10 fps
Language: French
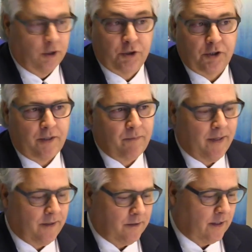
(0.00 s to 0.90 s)
Je sais
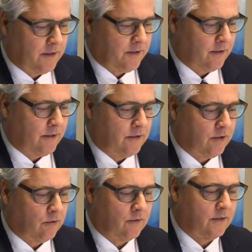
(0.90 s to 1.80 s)
bien que dans certaines
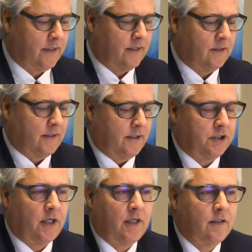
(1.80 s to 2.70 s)
circonstances, les
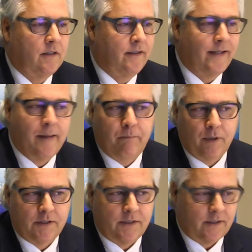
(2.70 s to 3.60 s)
gens n'aiment
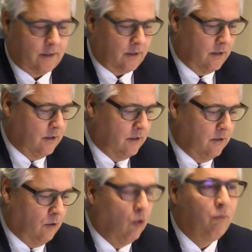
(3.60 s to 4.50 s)
pas dire
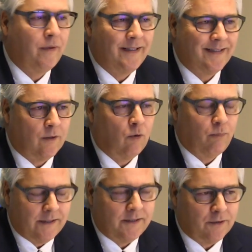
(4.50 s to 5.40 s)
au,
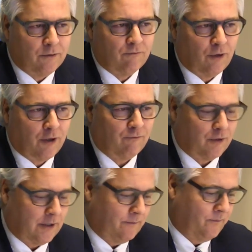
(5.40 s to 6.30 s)
plaisir, de vous
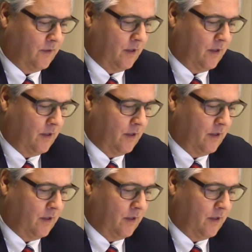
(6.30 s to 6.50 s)
revoir.